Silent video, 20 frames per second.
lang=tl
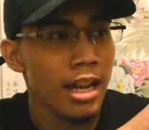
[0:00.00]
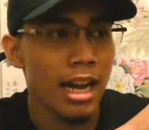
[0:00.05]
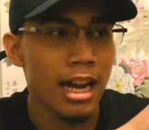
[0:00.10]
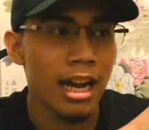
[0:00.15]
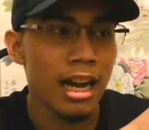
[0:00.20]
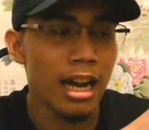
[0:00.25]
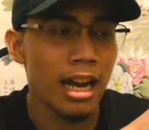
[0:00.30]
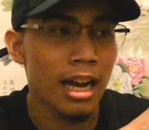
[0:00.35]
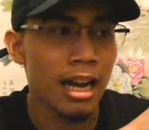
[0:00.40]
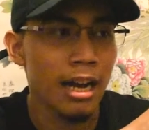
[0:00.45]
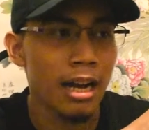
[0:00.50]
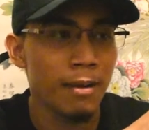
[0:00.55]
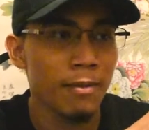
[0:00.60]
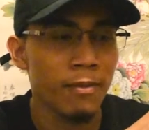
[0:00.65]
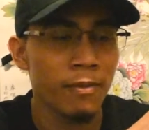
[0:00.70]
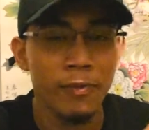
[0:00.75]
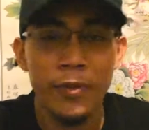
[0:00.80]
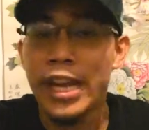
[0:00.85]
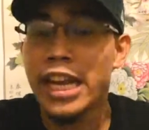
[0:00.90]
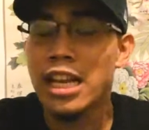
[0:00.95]
um,
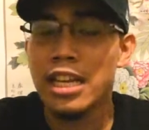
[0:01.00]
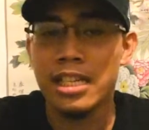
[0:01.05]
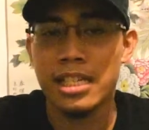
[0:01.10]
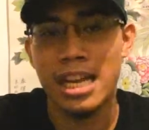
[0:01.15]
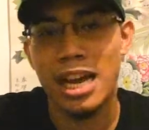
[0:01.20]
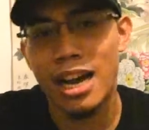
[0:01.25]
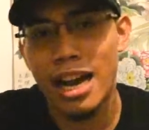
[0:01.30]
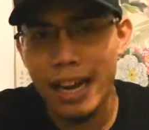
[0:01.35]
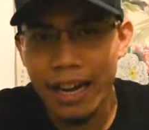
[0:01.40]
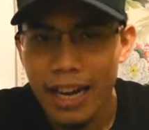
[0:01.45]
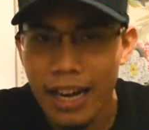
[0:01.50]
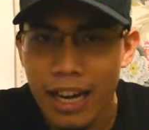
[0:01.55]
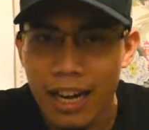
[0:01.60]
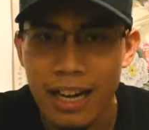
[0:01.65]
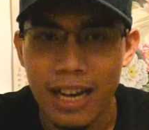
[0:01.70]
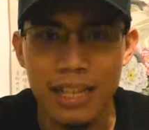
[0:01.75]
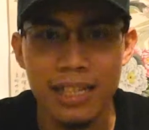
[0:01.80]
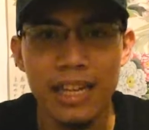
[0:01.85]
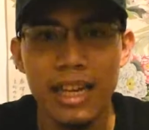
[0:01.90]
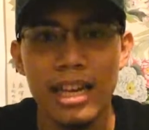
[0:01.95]
feel sa
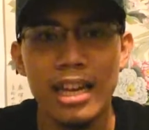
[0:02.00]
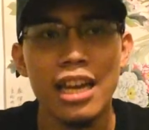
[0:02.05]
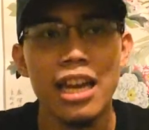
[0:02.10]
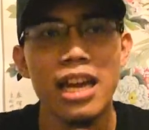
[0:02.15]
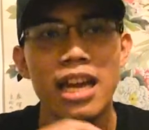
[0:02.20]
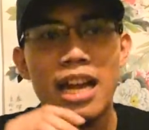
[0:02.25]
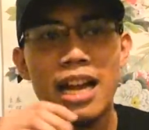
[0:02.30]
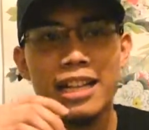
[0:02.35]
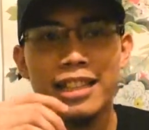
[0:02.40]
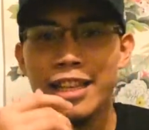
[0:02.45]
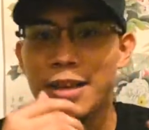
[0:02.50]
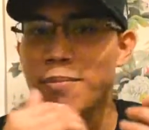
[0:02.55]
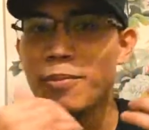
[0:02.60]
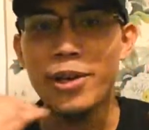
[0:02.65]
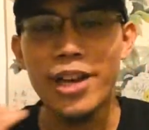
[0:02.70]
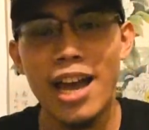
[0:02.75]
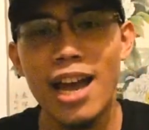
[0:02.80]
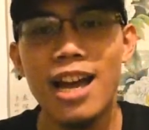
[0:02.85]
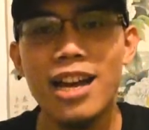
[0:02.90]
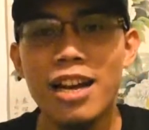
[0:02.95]
career kasi hindi mo
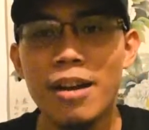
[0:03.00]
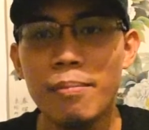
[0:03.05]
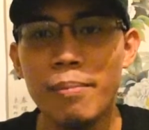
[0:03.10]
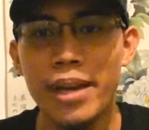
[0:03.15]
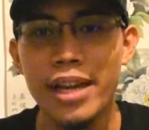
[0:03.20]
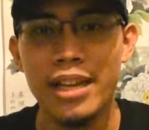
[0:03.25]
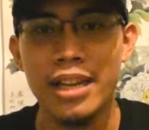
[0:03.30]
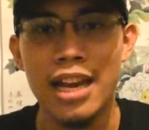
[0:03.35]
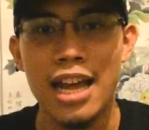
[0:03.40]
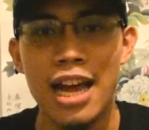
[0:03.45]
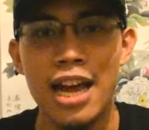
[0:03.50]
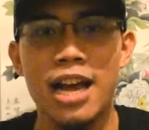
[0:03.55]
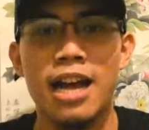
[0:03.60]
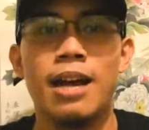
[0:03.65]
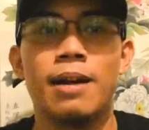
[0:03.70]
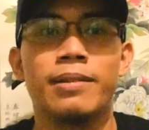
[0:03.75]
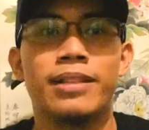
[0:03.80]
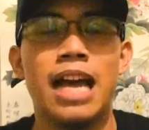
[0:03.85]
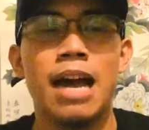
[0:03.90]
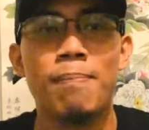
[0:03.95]
na alam eh
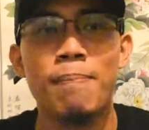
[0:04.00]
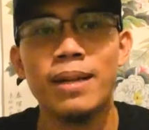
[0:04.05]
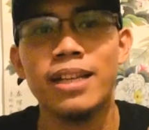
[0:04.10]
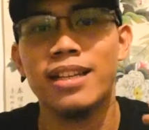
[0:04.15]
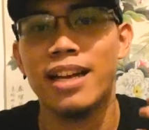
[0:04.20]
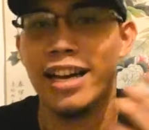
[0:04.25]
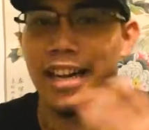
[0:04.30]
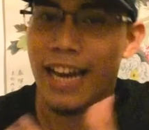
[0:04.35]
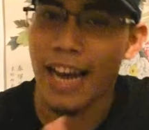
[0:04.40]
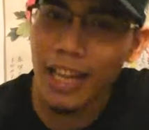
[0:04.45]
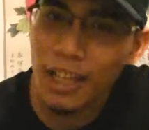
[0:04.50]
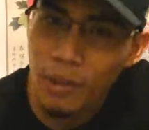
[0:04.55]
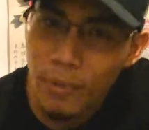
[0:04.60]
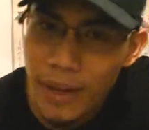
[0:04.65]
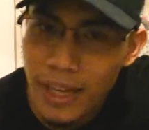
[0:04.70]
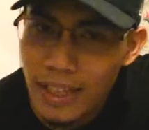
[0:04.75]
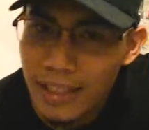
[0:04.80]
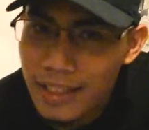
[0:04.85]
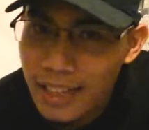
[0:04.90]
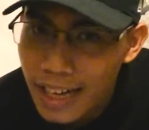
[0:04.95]
na dapat
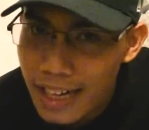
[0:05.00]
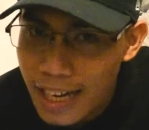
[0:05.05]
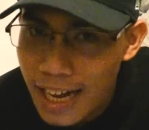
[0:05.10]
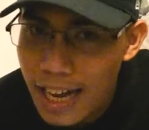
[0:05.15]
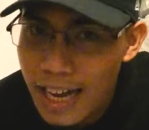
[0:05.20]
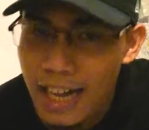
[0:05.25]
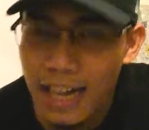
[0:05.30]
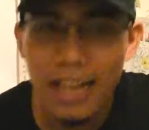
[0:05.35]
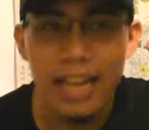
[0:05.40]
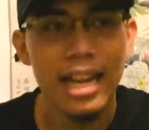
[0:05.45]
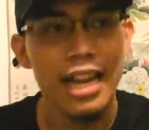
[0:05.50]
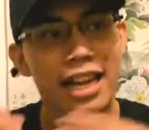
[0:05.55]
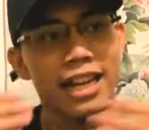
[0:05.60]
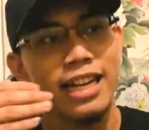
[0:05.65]
ka-graduate ka na,